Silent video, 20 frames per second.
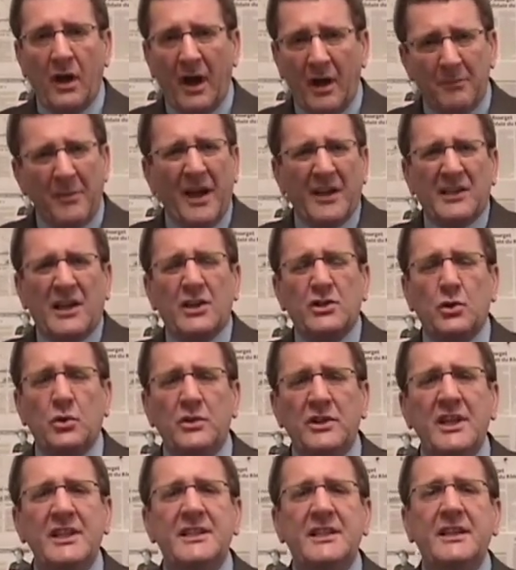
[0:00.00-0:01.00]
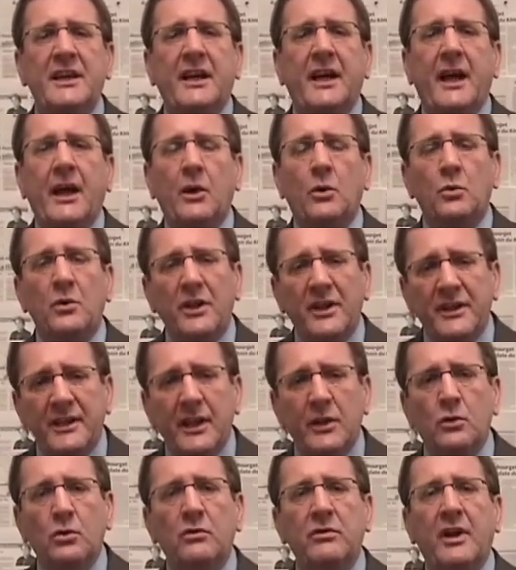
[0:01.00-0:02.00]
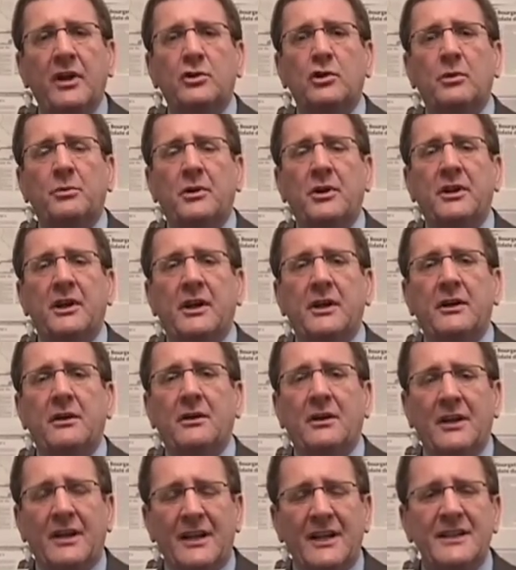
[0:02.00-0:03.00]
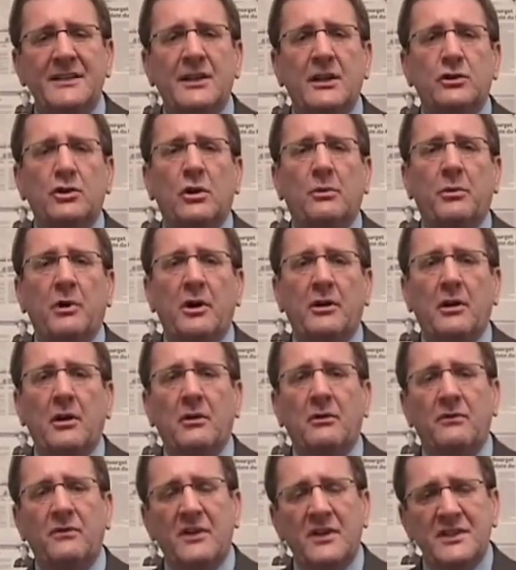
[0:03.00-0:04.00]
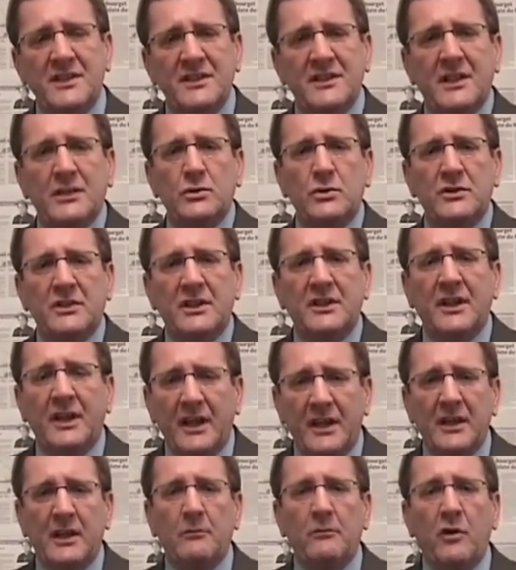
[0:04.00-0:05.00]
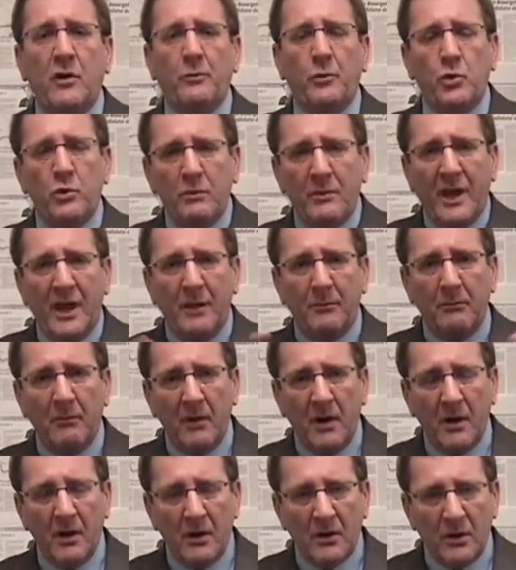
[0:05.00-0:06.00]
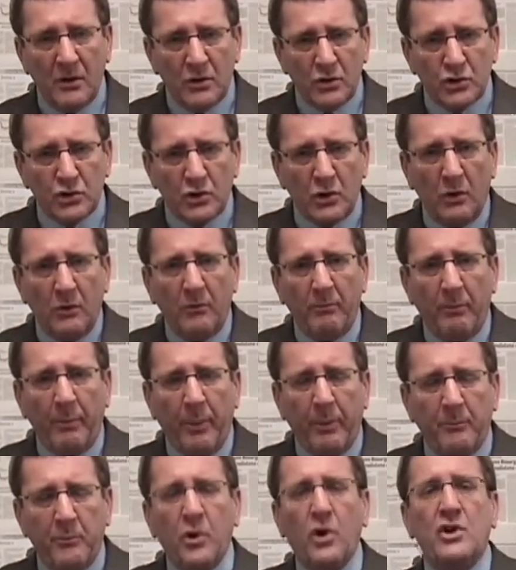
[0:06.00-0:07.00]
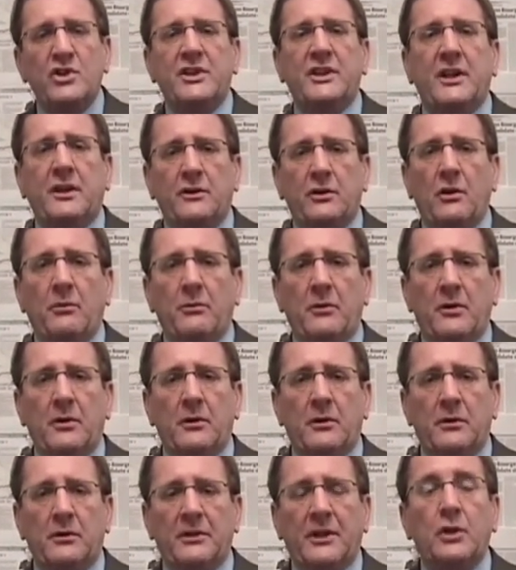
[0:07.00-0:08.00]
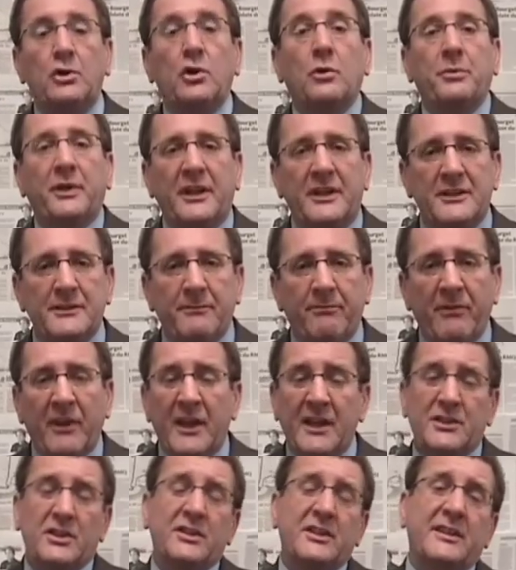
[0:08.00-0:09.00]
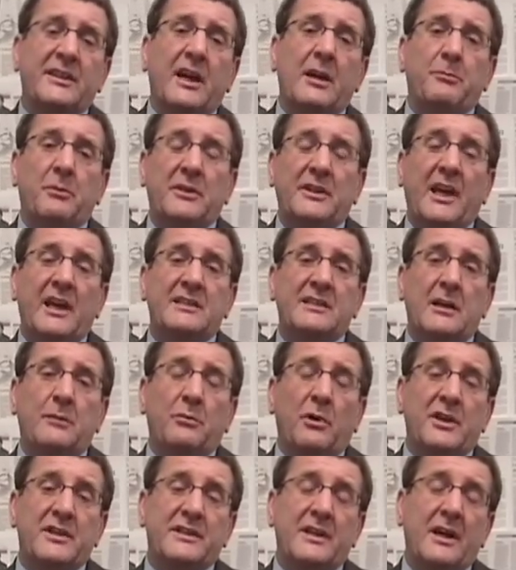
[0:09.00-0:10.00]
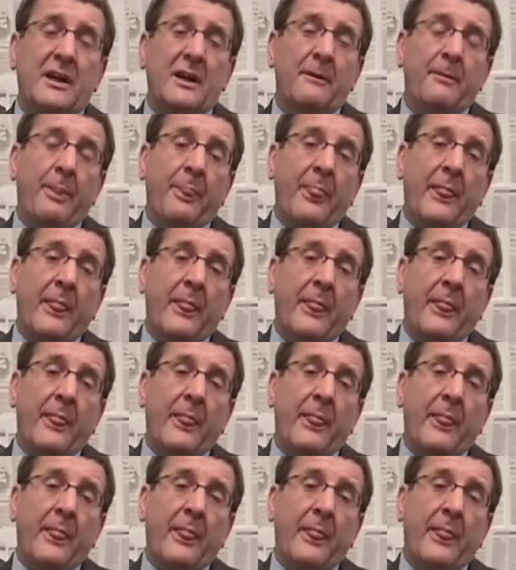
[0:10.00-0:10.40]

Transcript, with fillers: embarque dans un itinéraire où il découvre l'entrepreneuriat, les entrepreneurs, visite des usines et développe lui-même son projet euh, d'entreprise. et ça, c'est très, très important.